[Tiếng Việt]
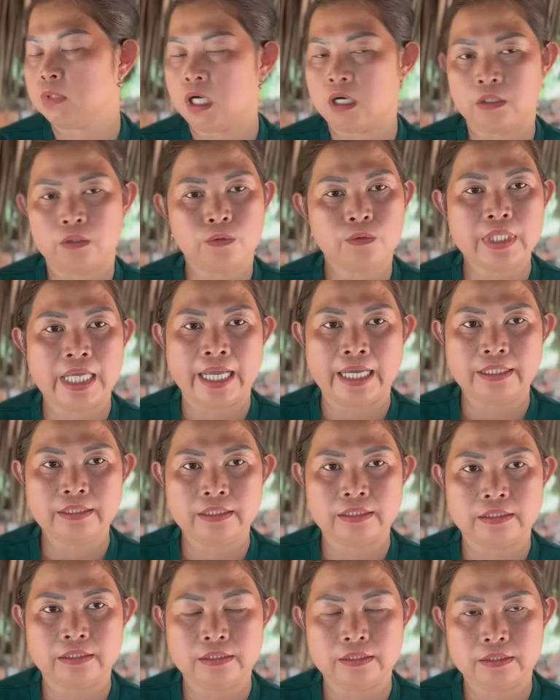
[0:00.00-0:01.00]
còn cứu giảng
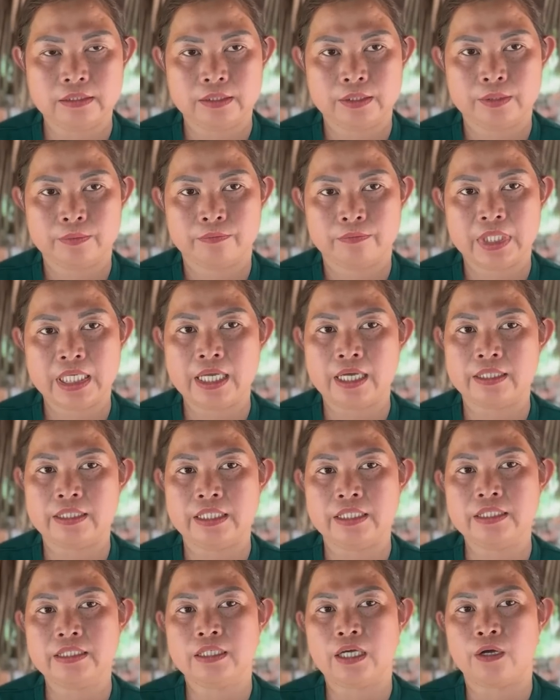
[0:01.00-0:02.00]
nữa bây giờ
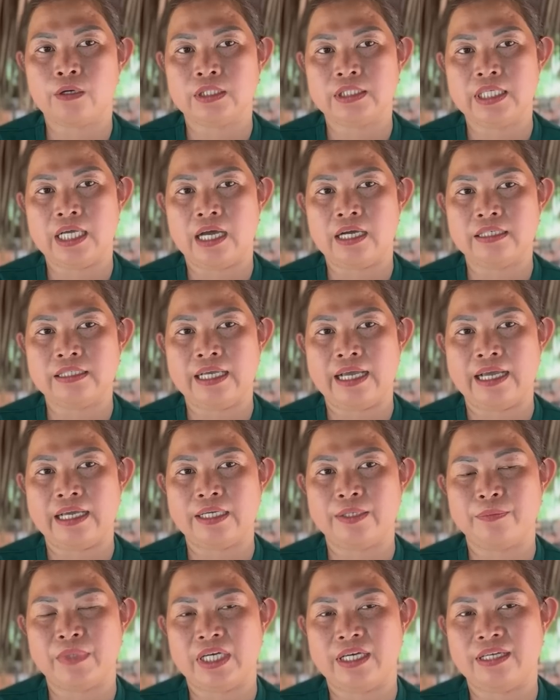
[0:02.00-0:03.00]
chỉ còn chờ
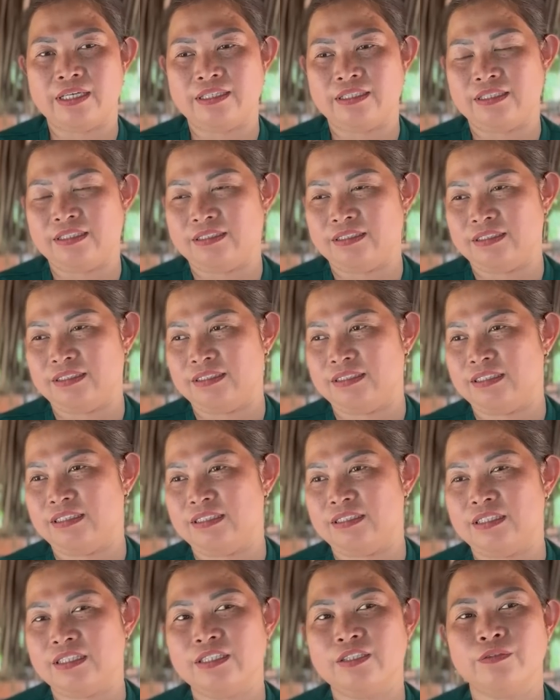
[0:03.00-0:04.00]
ngày mà
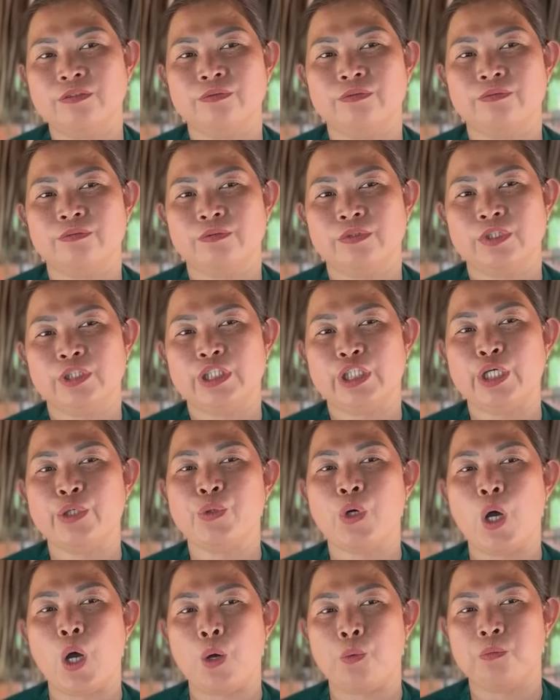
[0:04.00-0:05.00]
tiêu
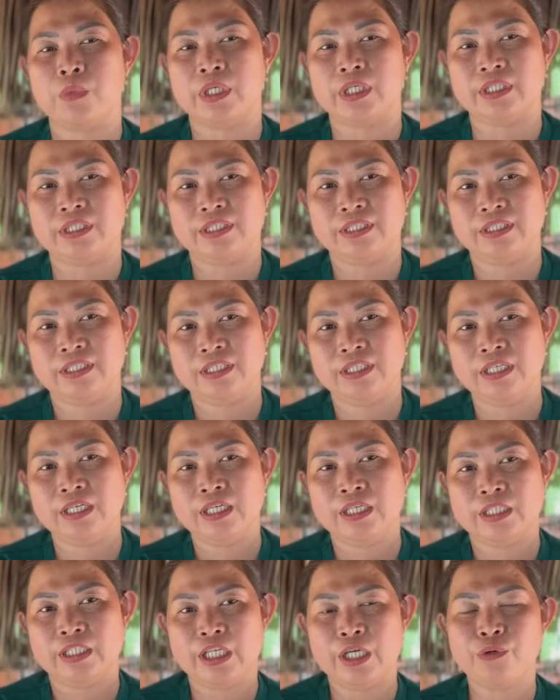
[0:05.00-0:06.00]
hồn thôi
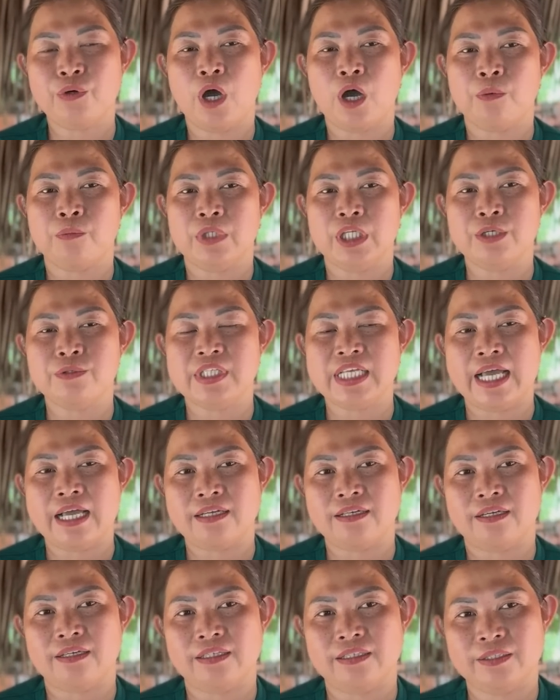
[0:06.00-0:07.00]
tiêu, tiêu hồn tiêu sát
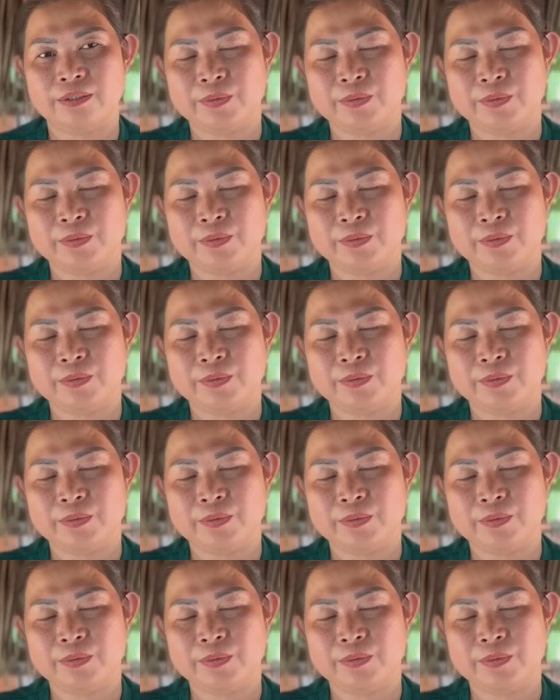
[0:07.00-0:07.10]
thôi